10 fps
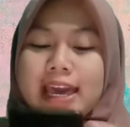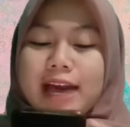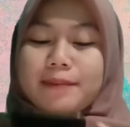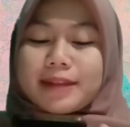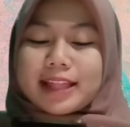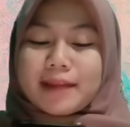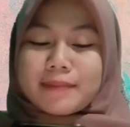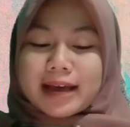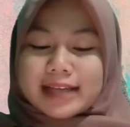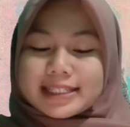Yang
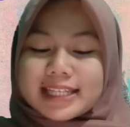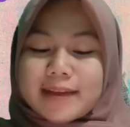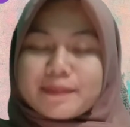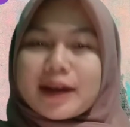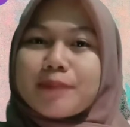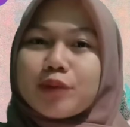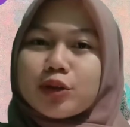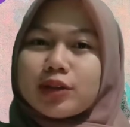pertama, siapkan foto